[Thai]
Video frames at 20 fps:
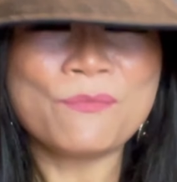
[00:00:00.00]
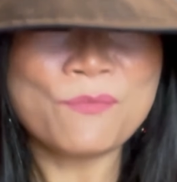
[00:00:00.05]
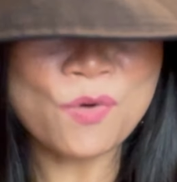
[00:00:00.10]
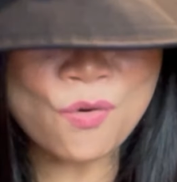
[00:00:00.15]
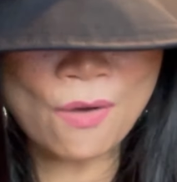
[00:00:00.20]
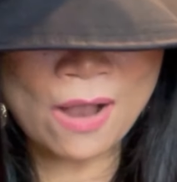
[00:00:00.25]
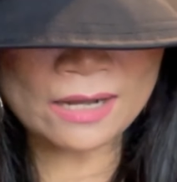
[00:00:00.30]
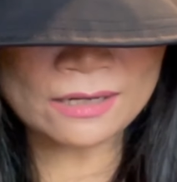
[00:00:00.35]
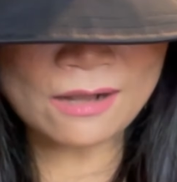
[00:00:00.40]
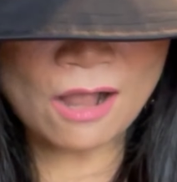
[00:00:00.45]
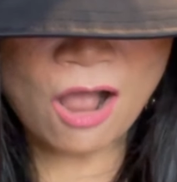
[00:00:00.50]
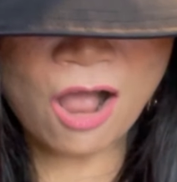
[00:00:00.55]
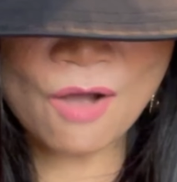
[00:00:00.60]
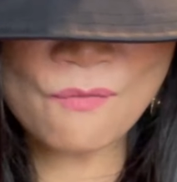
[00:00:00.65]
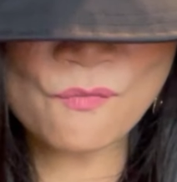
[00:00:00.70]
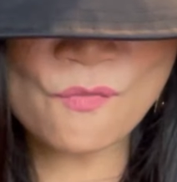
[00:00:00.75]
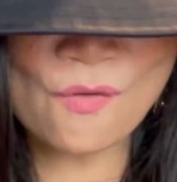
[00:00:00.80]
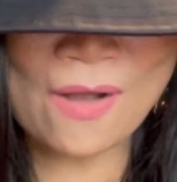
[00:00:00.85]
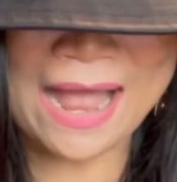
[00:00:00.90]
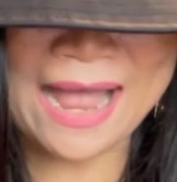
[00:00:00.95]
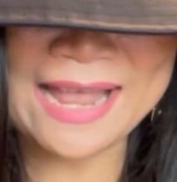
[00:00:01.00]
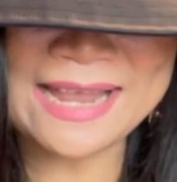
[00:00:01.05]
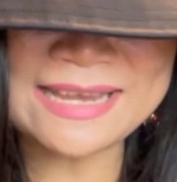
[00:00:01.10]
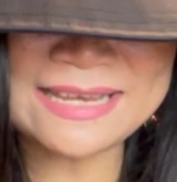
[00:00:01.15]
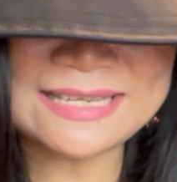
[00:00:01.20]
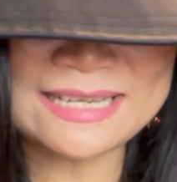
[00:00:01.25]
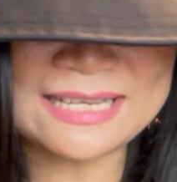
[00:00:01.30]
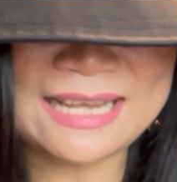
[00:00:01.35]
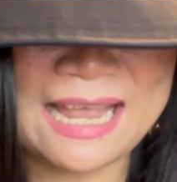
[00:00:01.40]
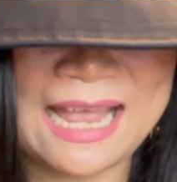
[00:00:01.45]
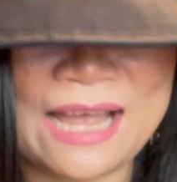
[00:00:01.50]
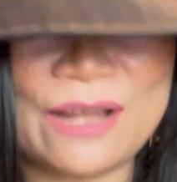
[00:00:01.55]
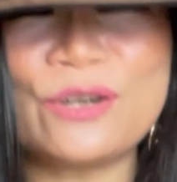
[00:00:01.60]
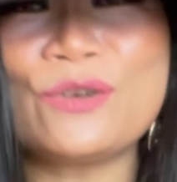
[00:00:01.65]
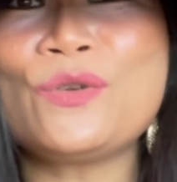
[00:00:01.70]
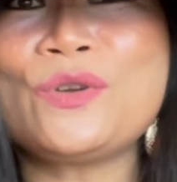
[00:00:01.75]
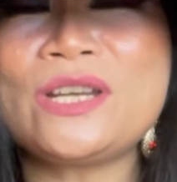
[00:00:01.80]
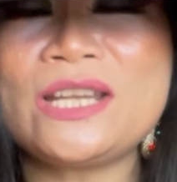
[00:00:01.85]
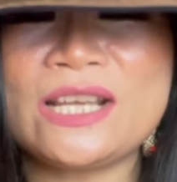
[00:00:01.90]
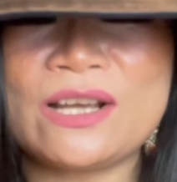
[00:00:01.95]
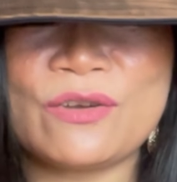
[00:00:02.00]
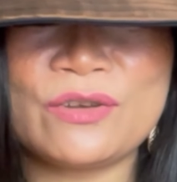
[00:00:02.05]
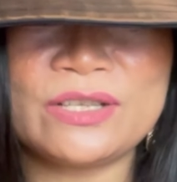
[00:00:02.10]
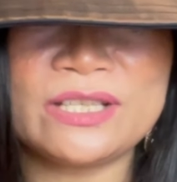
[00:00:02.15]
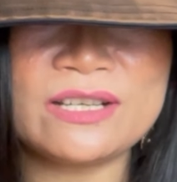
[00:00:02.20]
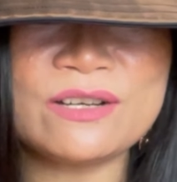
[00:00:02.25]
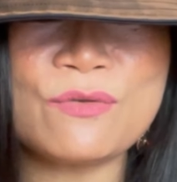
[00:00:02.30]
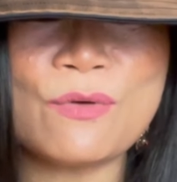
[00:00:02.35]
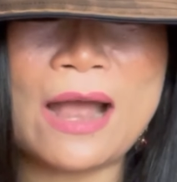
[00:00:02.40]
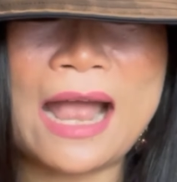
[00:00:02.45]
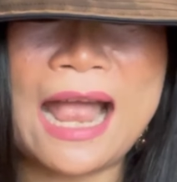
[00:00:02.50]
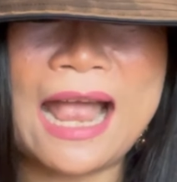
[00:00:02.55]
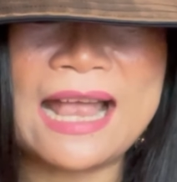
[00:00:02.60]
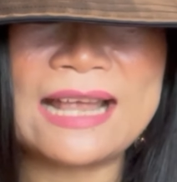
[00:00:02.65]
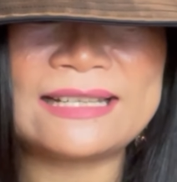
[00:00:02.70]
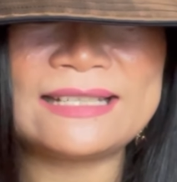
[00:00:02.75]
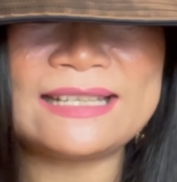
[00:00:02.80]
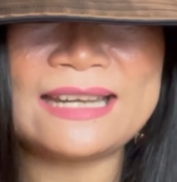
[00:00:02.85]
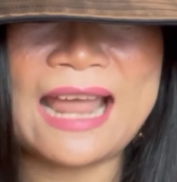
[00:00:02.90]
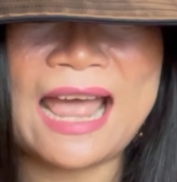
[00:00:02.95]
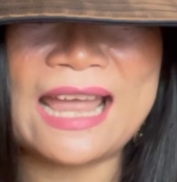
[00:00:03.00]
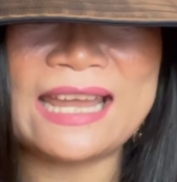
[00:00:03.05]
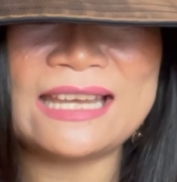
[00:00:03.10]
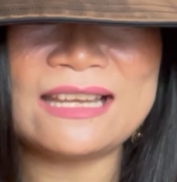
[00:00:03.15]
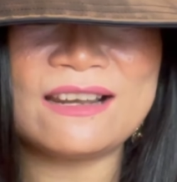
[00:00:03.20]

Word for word: หมวกออฟไว้นะคะ รุ่นนี้เขาชื่อว่าไน